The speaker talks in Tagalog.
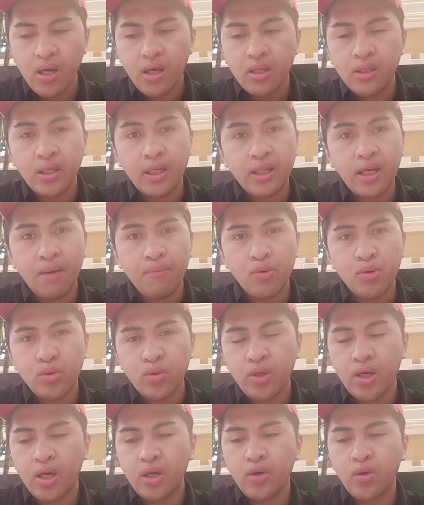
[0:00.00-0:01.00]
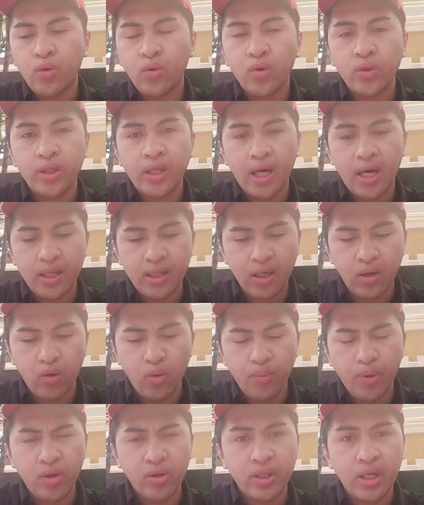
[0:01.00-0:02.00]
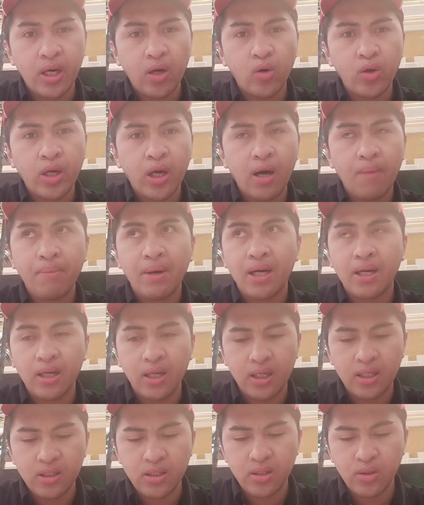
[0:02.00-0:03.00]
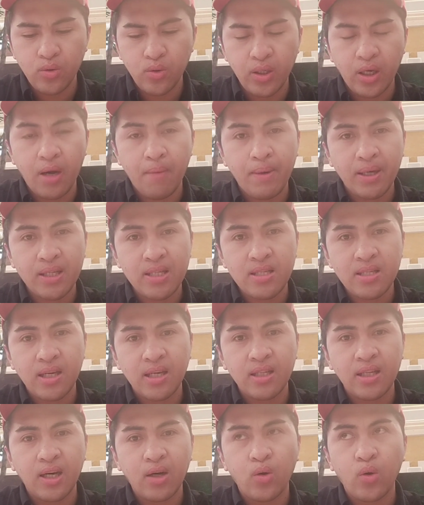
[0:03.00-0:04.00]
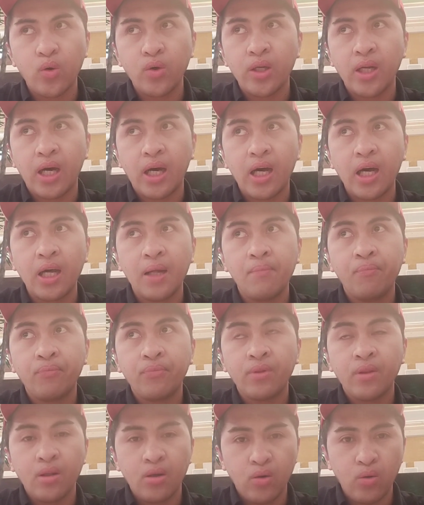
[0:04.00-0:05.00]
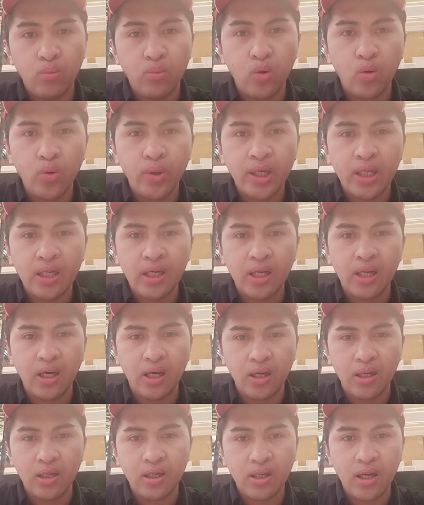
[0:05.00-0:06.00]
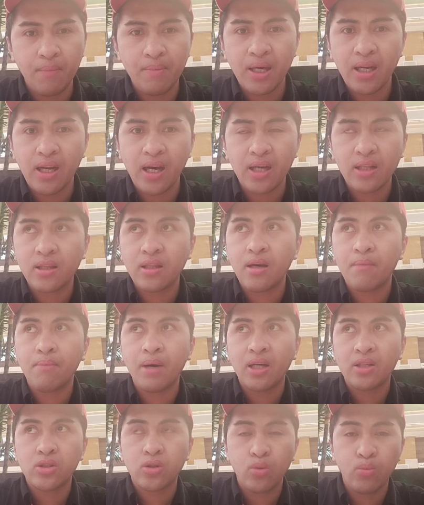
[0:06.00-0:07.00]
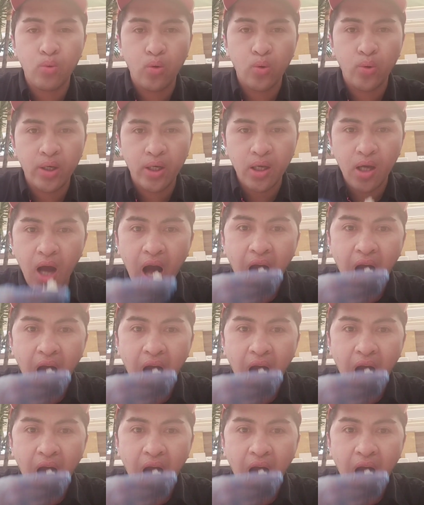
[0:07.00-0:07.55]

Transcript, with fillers: natapos ko yan yung kontrata ko pero hindi ako nakapag-renew nakapag-decide ako na umuwi na lang kaming lahat na batch umuwi